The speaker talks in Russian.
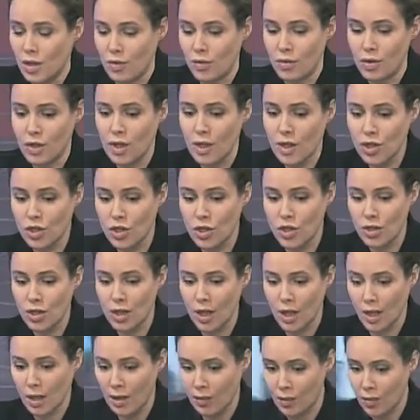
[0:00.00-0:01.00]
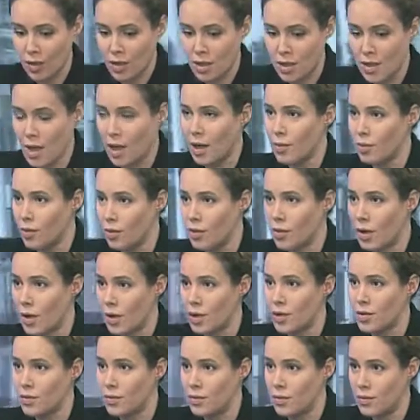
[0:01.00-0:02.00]
Вот я читала, его раздали
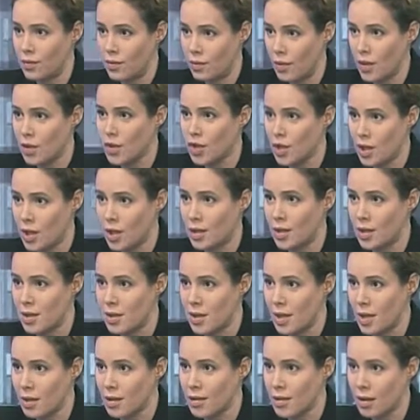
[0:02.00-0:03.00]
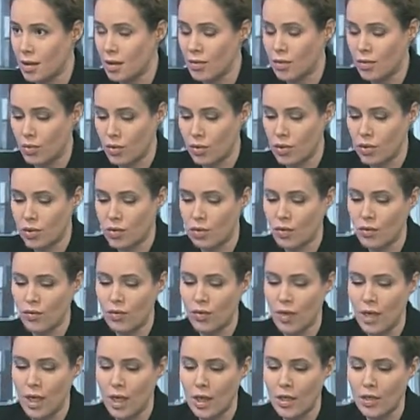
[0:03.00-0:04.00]
буквально два часа назад, как будет Уже
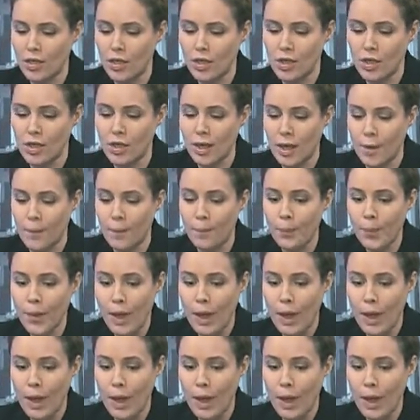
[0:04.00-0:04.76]
выглядеть. Документ, да. так?